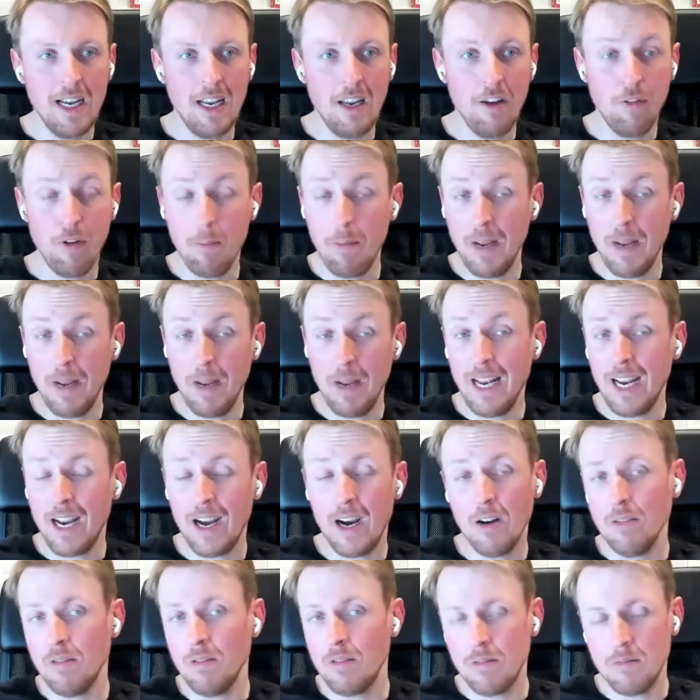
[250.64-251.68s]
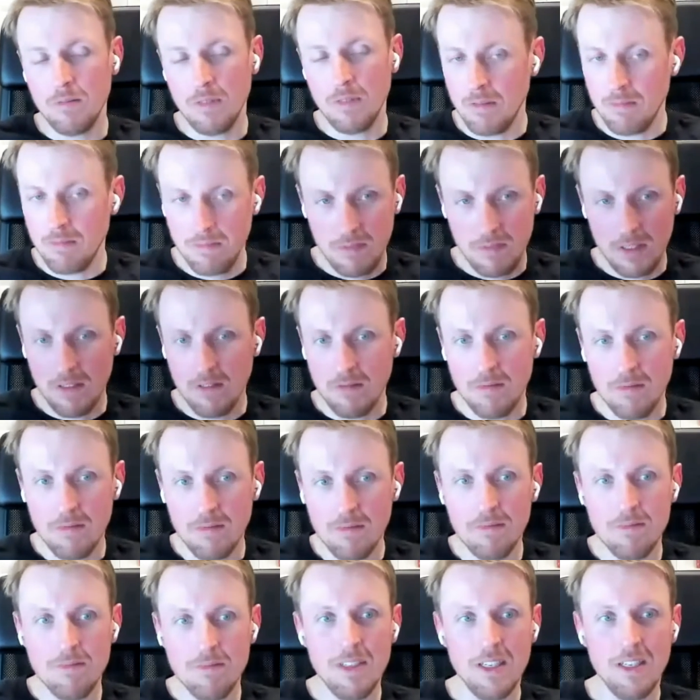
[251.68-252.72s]
E foi bem legal, em, em,
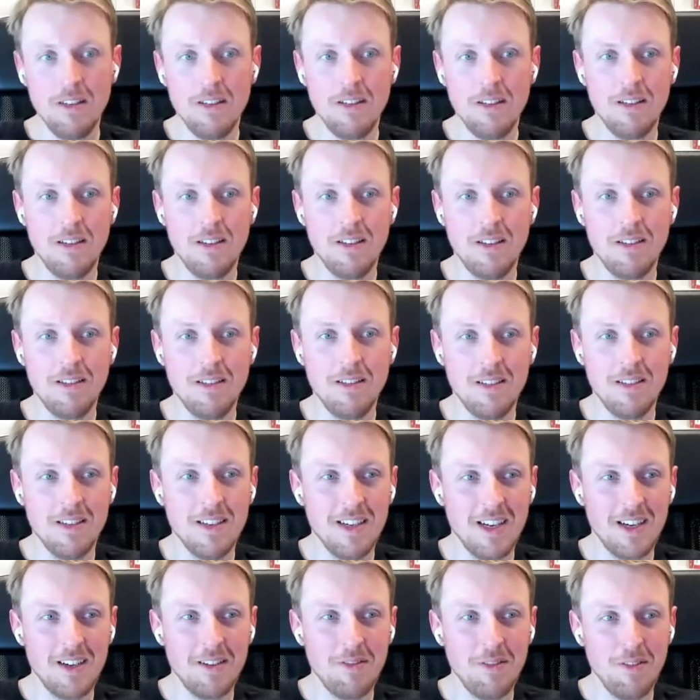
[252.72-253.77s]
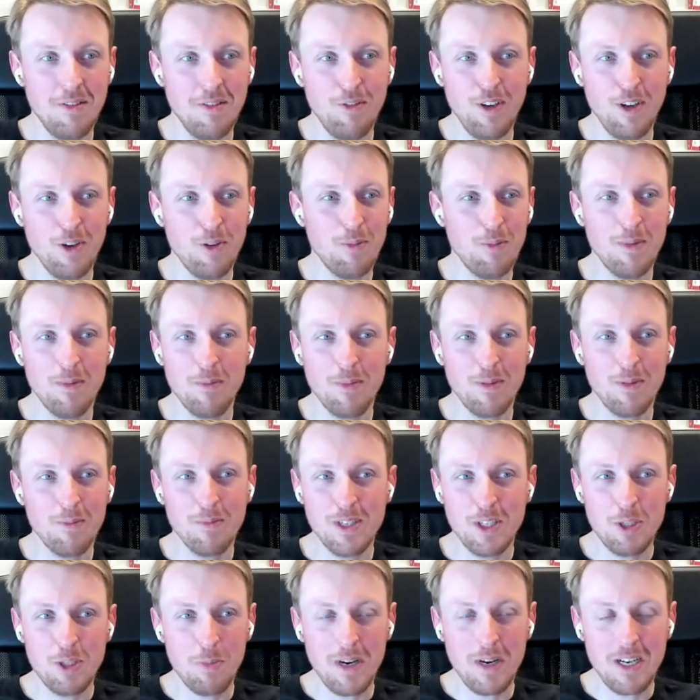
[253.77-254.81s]
em, enfim, uma,
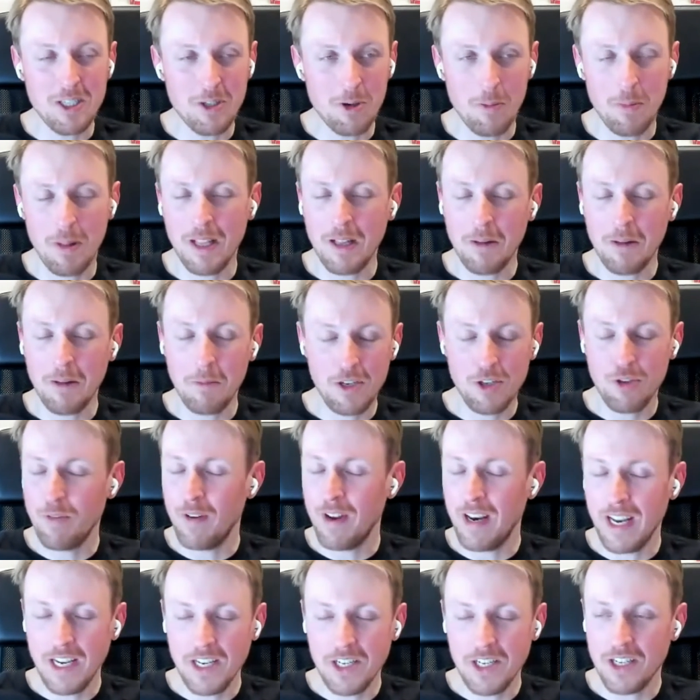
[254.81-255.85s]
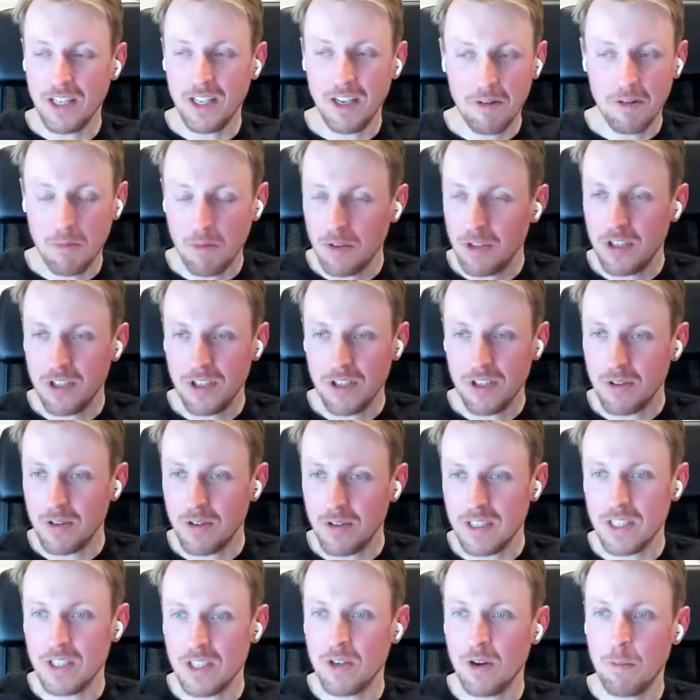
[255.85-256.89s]
experiência completamente diferente, tem um monte de
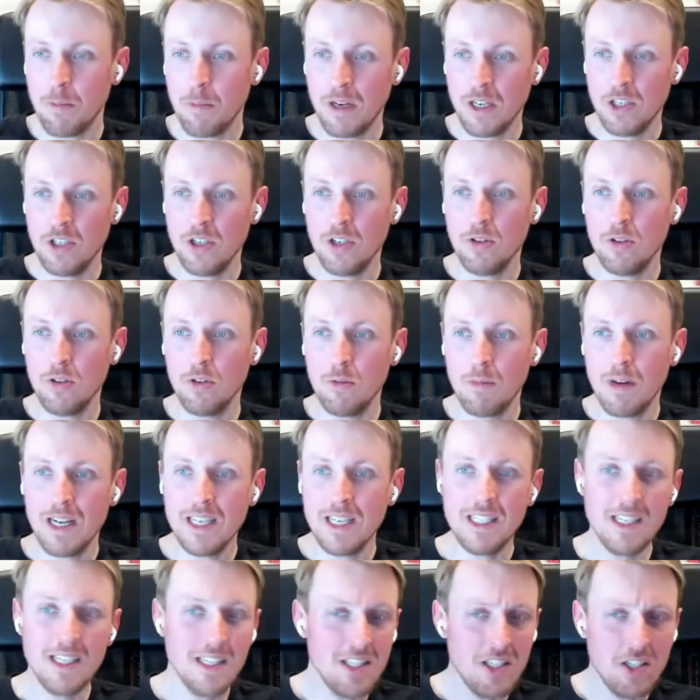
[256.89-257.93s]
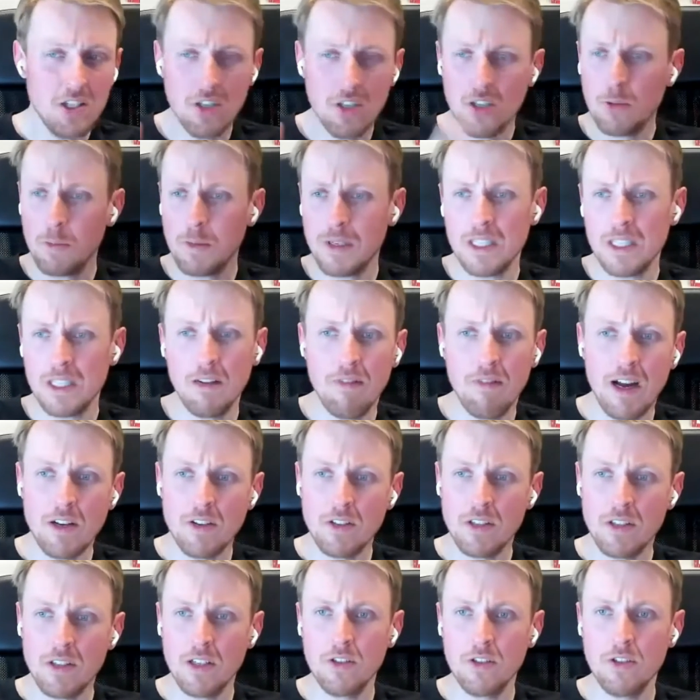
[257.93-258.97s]
coisas que eu aprendi e tudo mais. E antes disso, passei
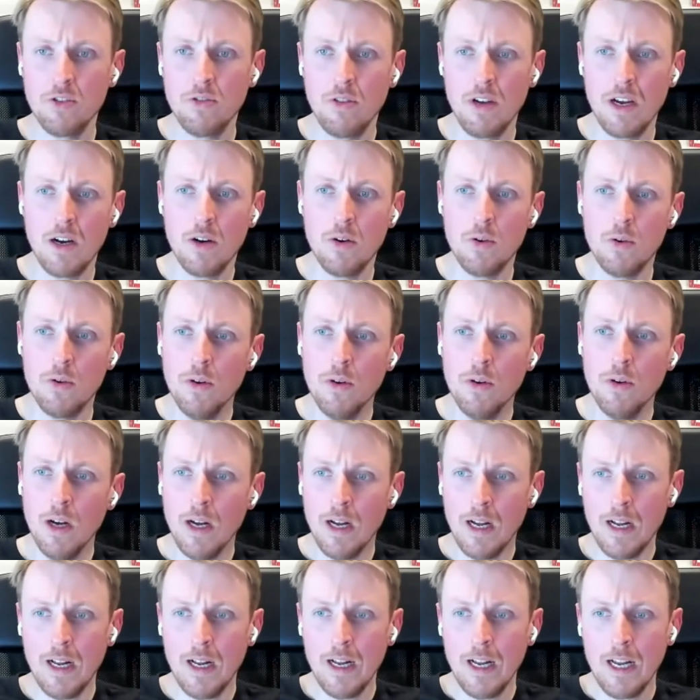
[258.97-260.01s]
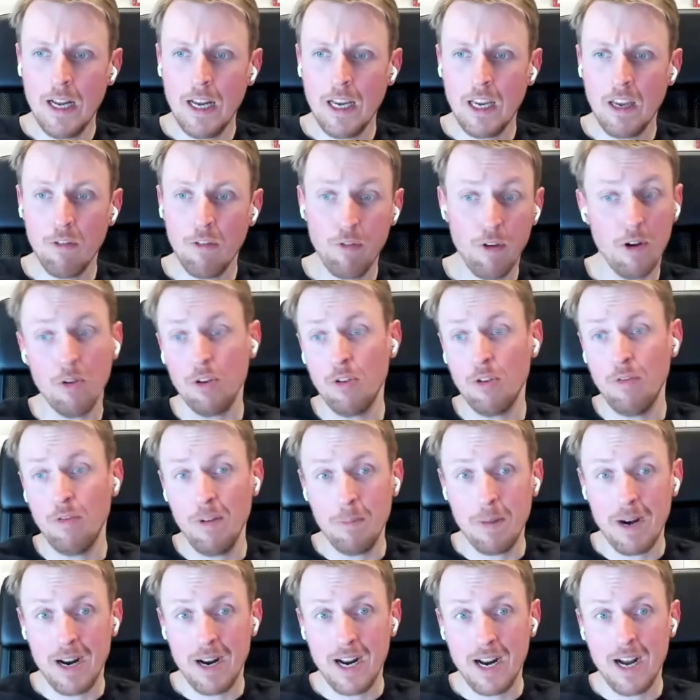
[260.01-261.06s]
vários anos no Yahoo, que foi quando eu vim
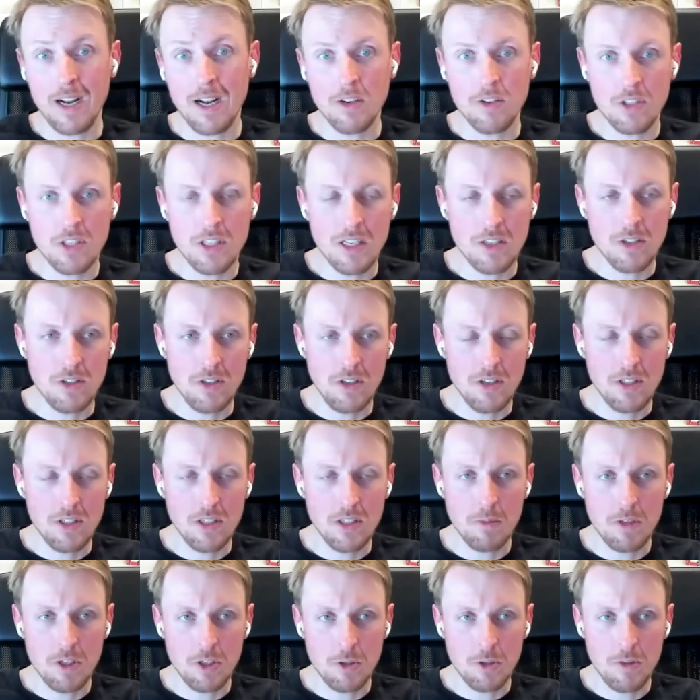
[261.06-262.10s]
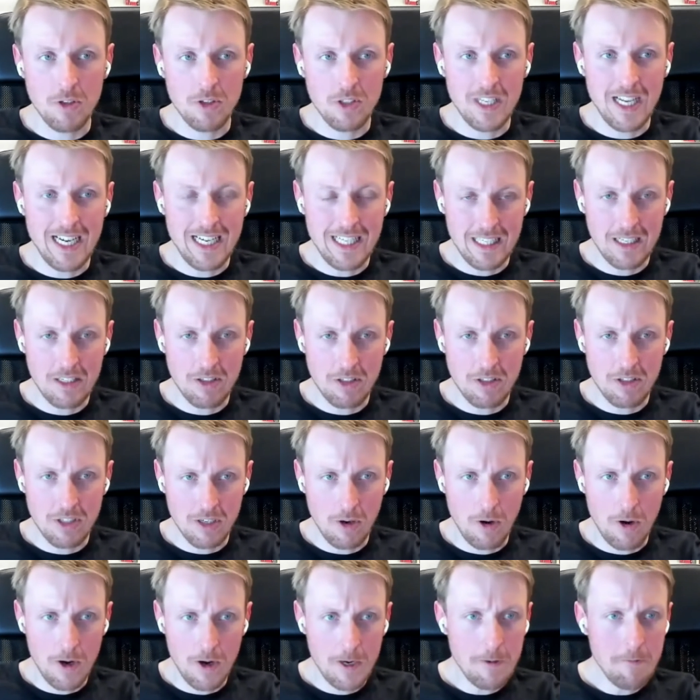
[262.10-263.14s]
para cá nos Estados Unidos, há mais ou menos 10 anos
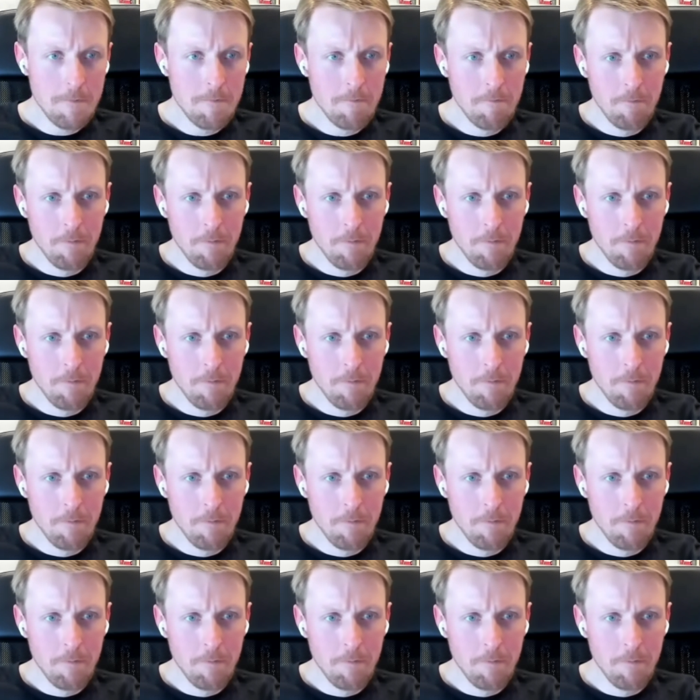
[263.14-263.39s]
agora.